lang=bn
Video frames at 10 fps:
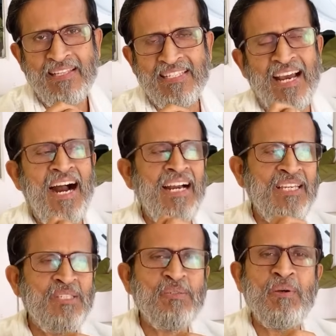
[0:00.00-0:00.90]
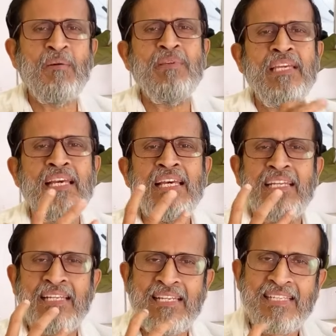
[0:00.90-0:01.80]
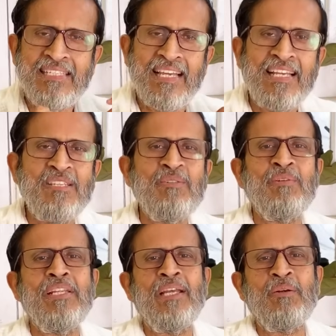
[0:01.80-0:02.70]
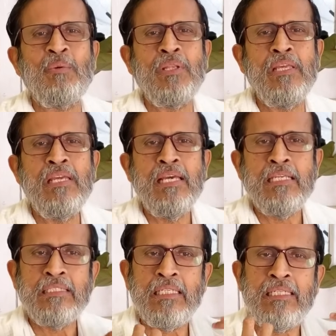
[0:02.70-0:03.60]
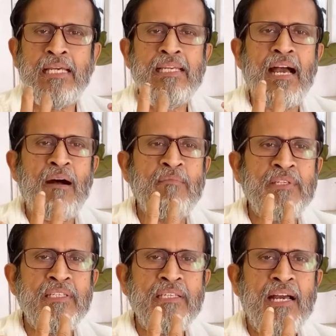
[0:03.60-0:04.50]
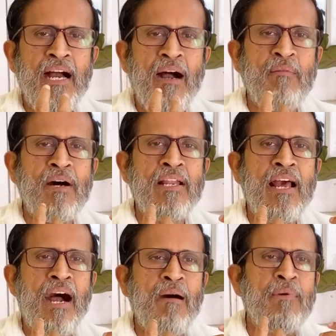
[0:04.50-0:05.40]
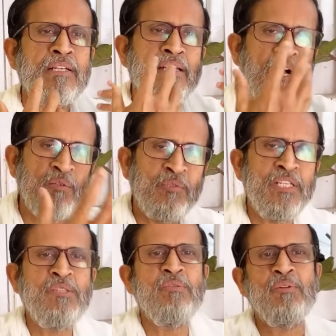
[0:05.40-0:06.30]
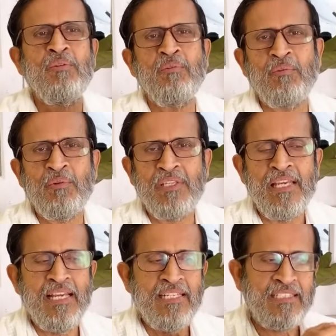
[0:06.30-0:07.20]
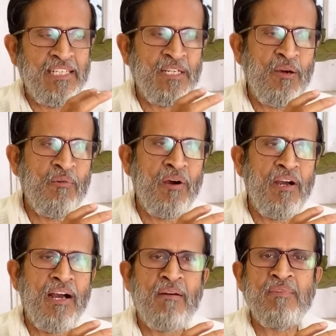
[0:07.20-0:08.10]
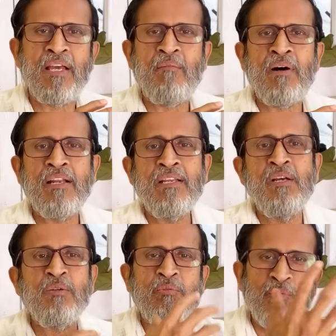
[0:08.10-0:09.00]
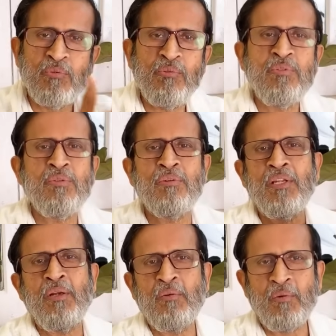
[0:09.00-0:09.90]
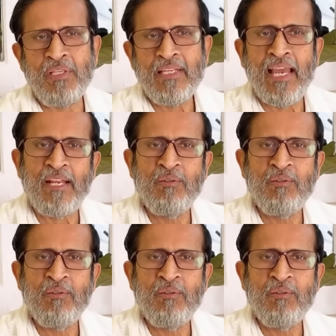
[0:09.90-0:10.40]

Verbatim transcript: যাহা কিছু আমি নিজের জন্যে করি সেটাই আমি আবার আমার ঠাকুরের জন্যেও করি সেটাও আমি আমার গুরুর জন্যে করি কেন